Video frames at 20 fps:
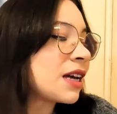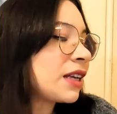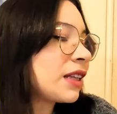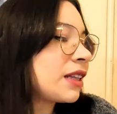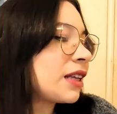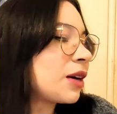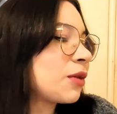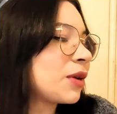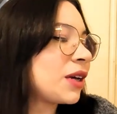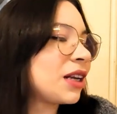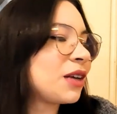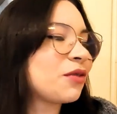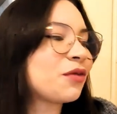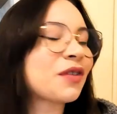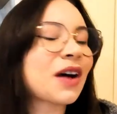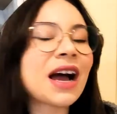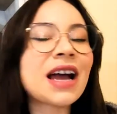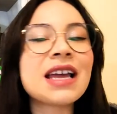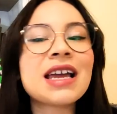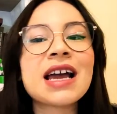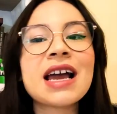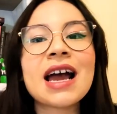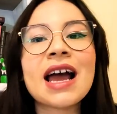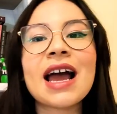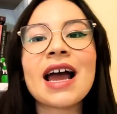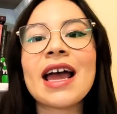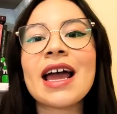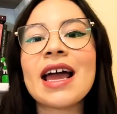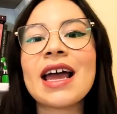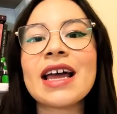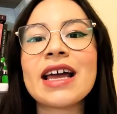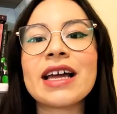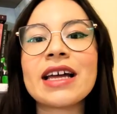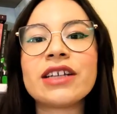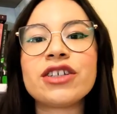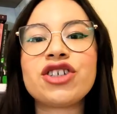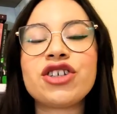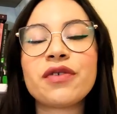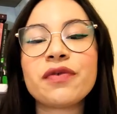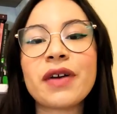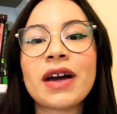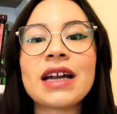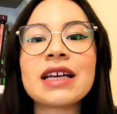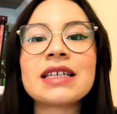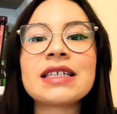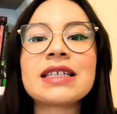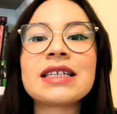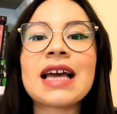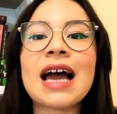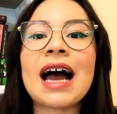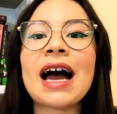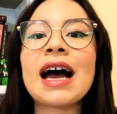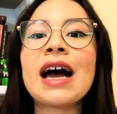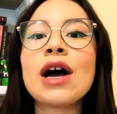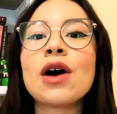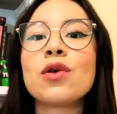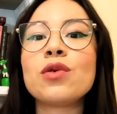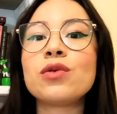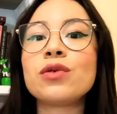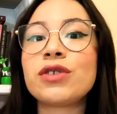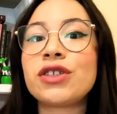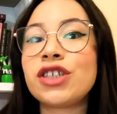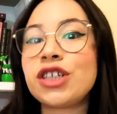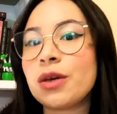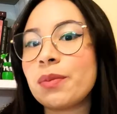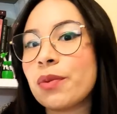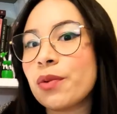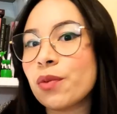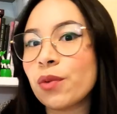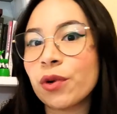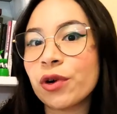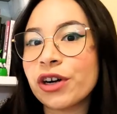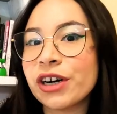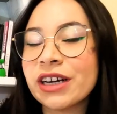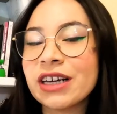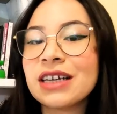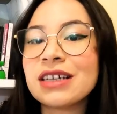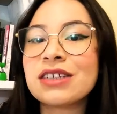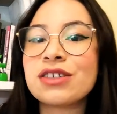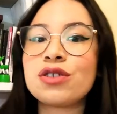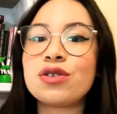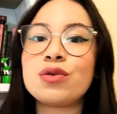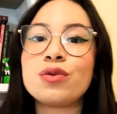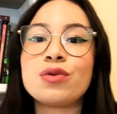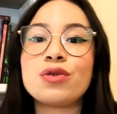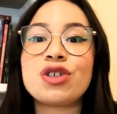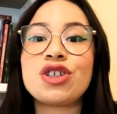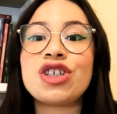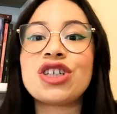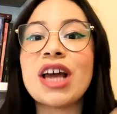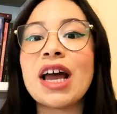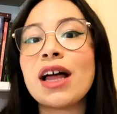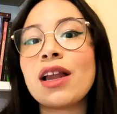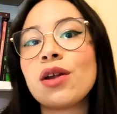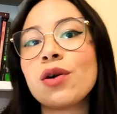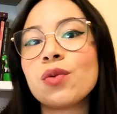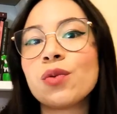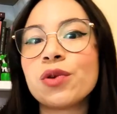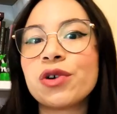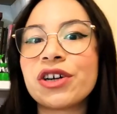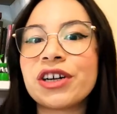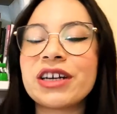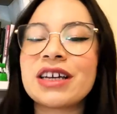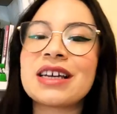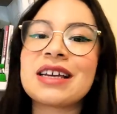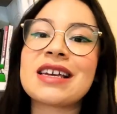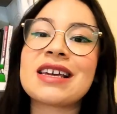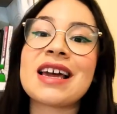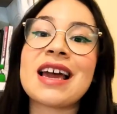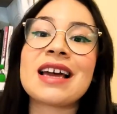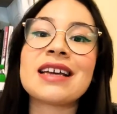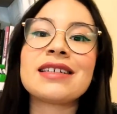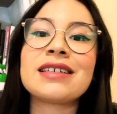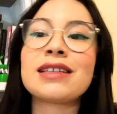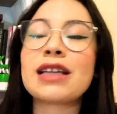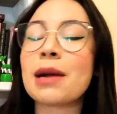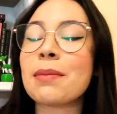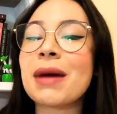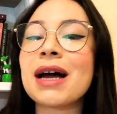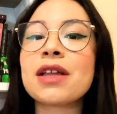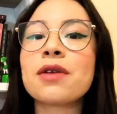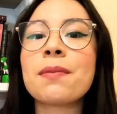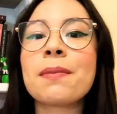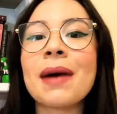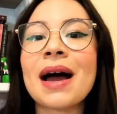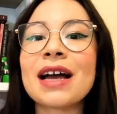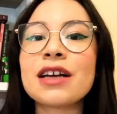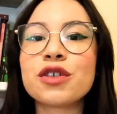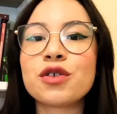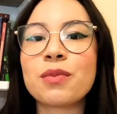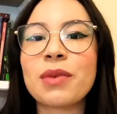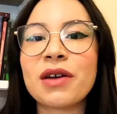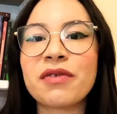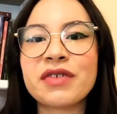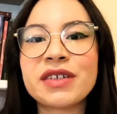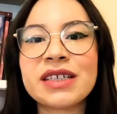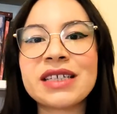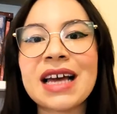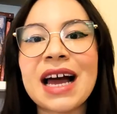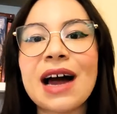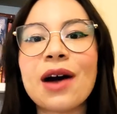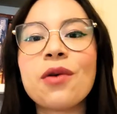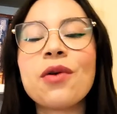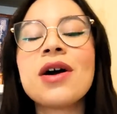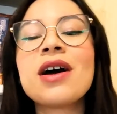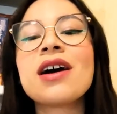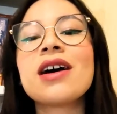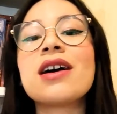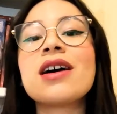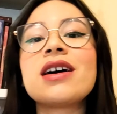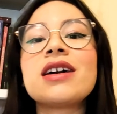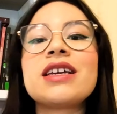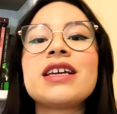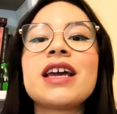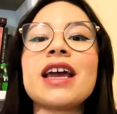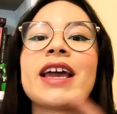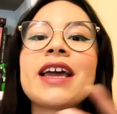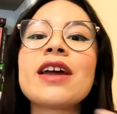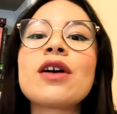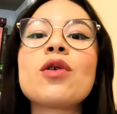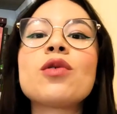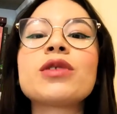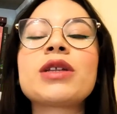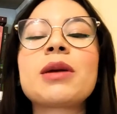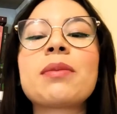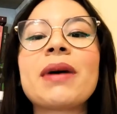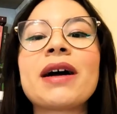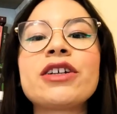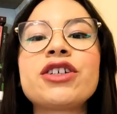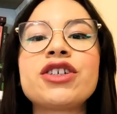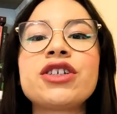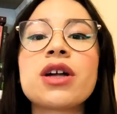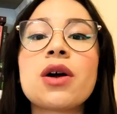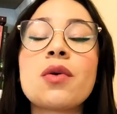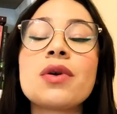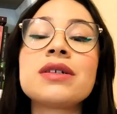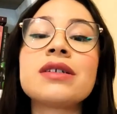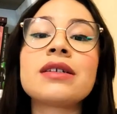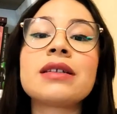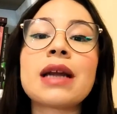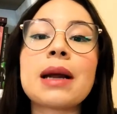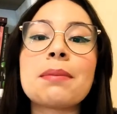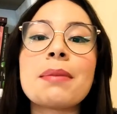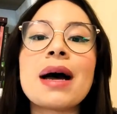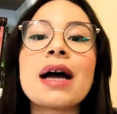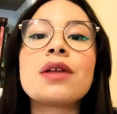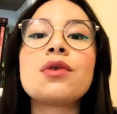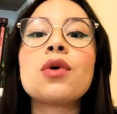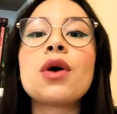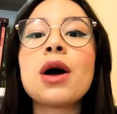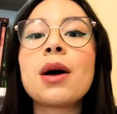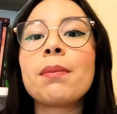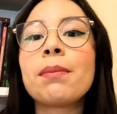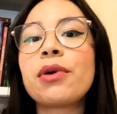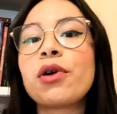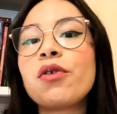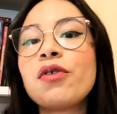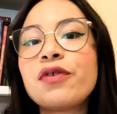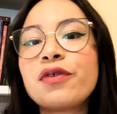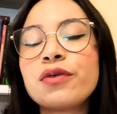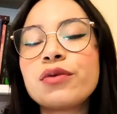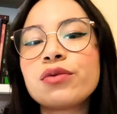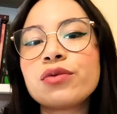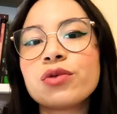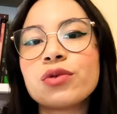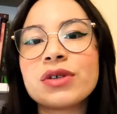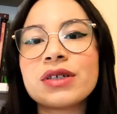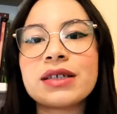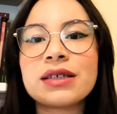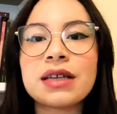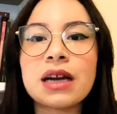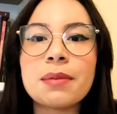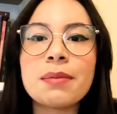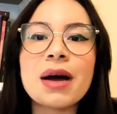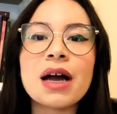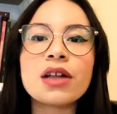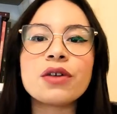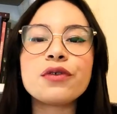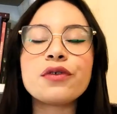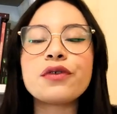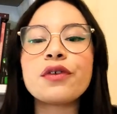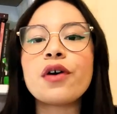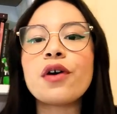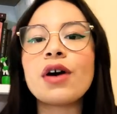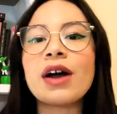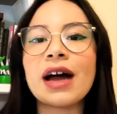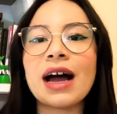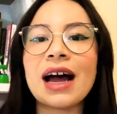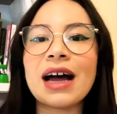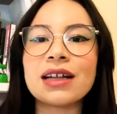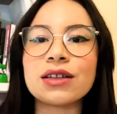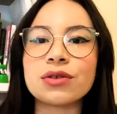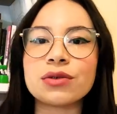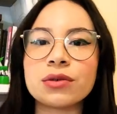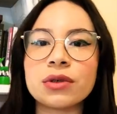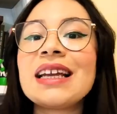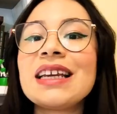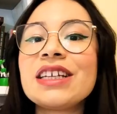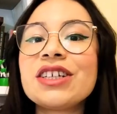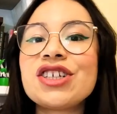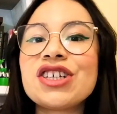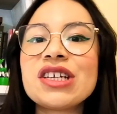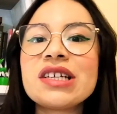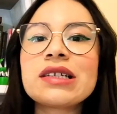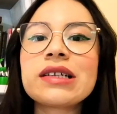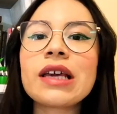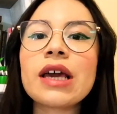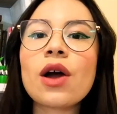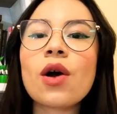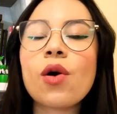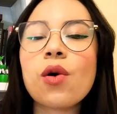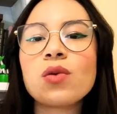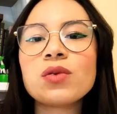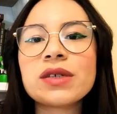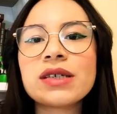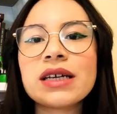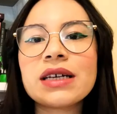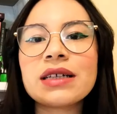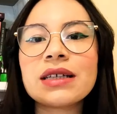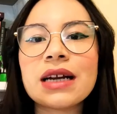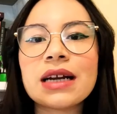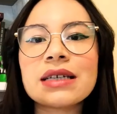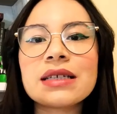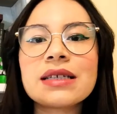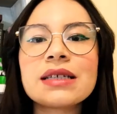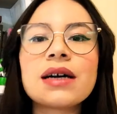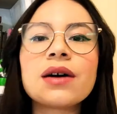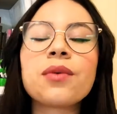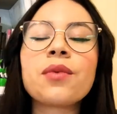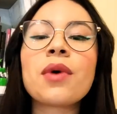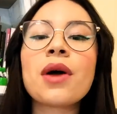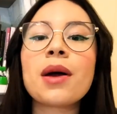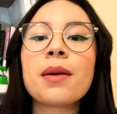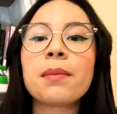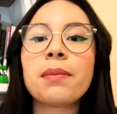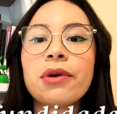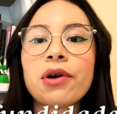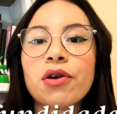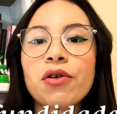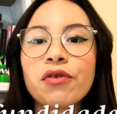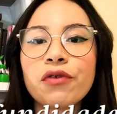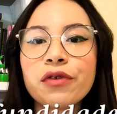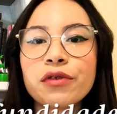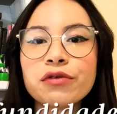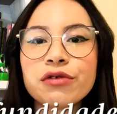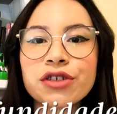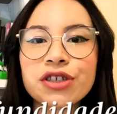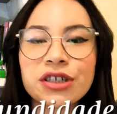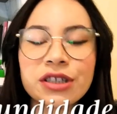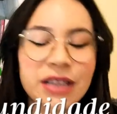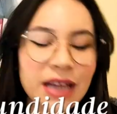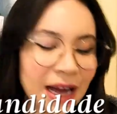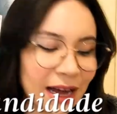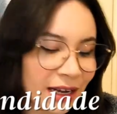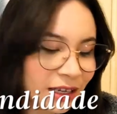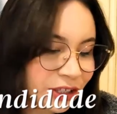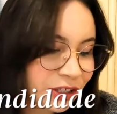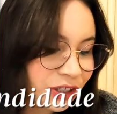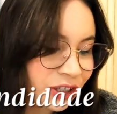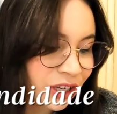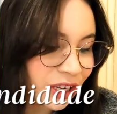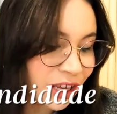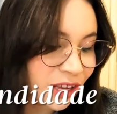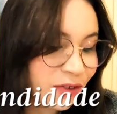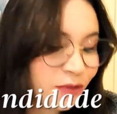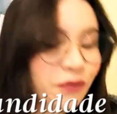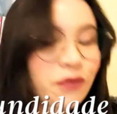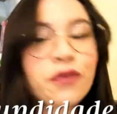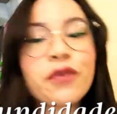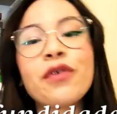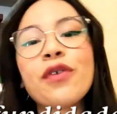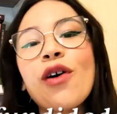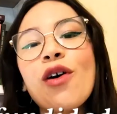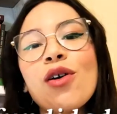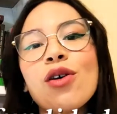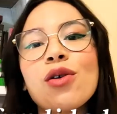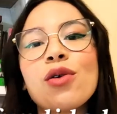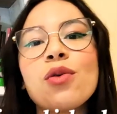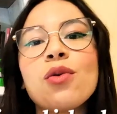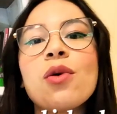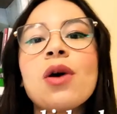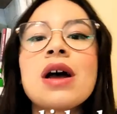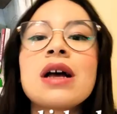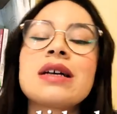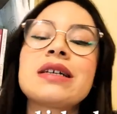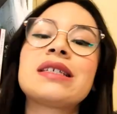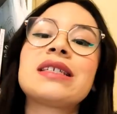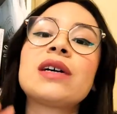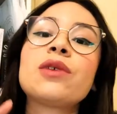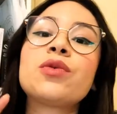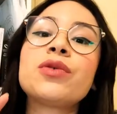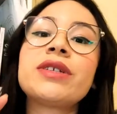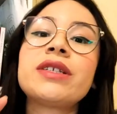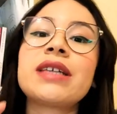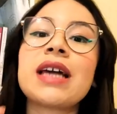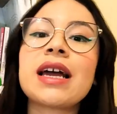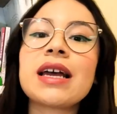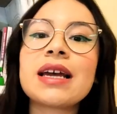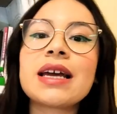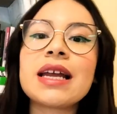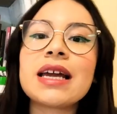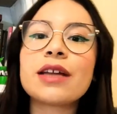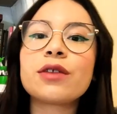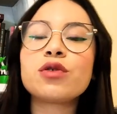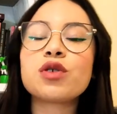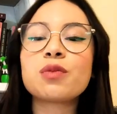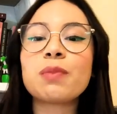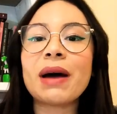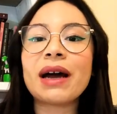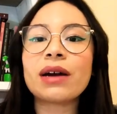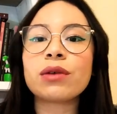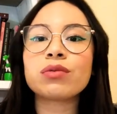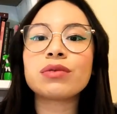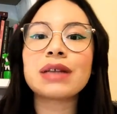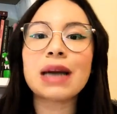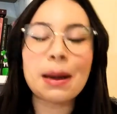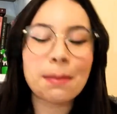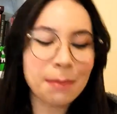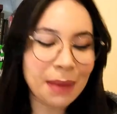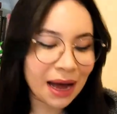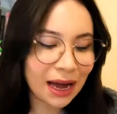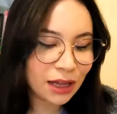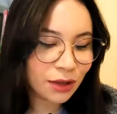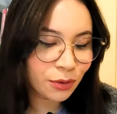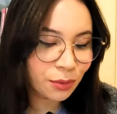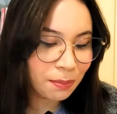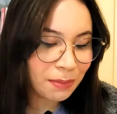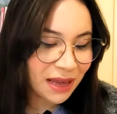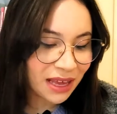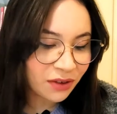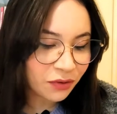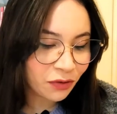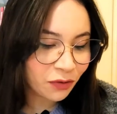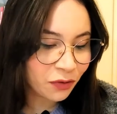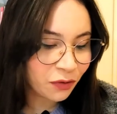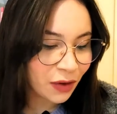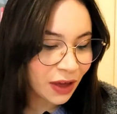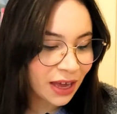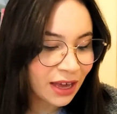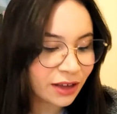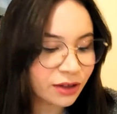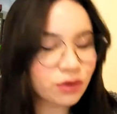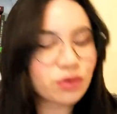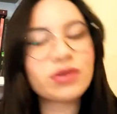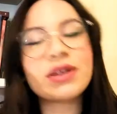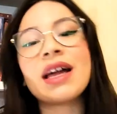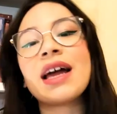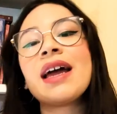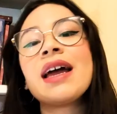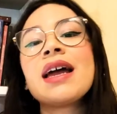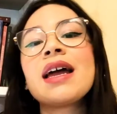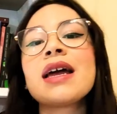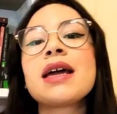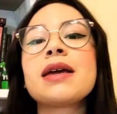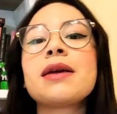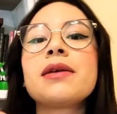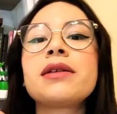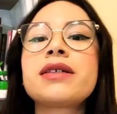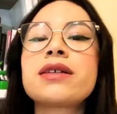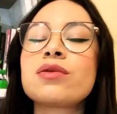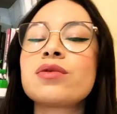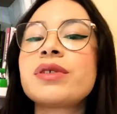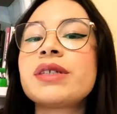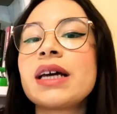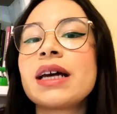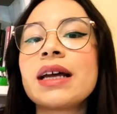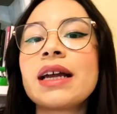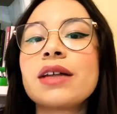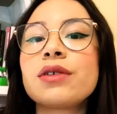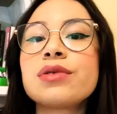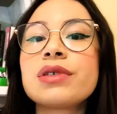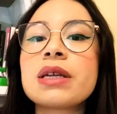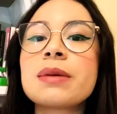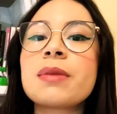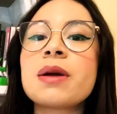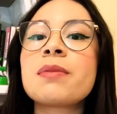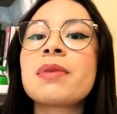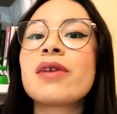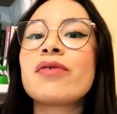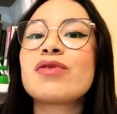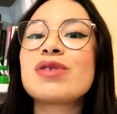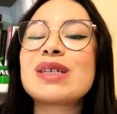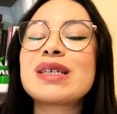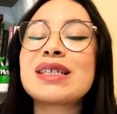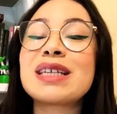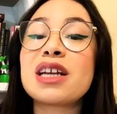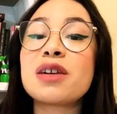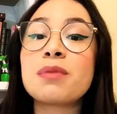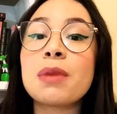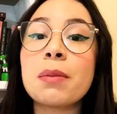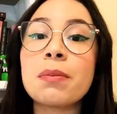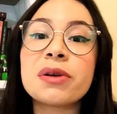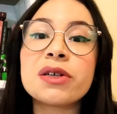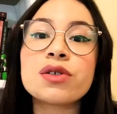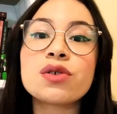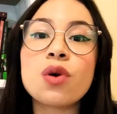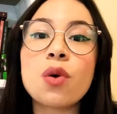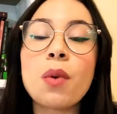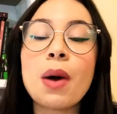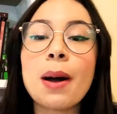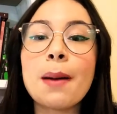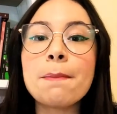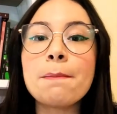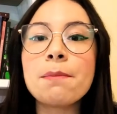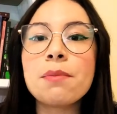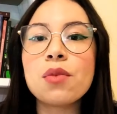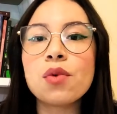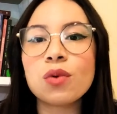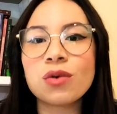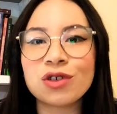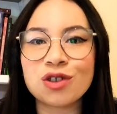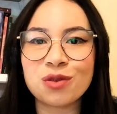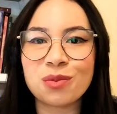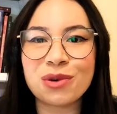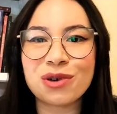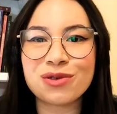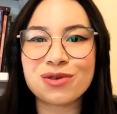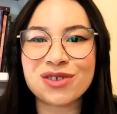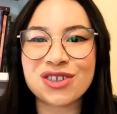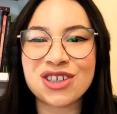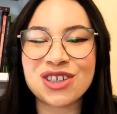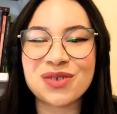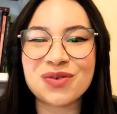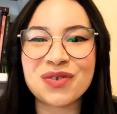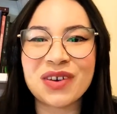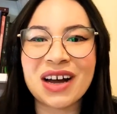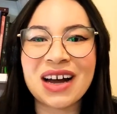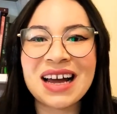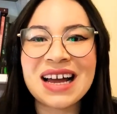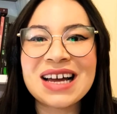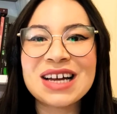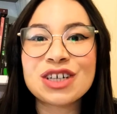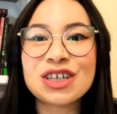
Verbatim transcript: Então ele vai é, diferenciar o deep work do shallow work, que é esse trabalho mais superficial aí em contrapartida com esse trabalho profundo, esse trabalho focado. Ele diz que concentração, profundidade e foco são os segredos para um trabalho bem feito, né? E são os segredos também para você ser uma pessoa muito produtiva.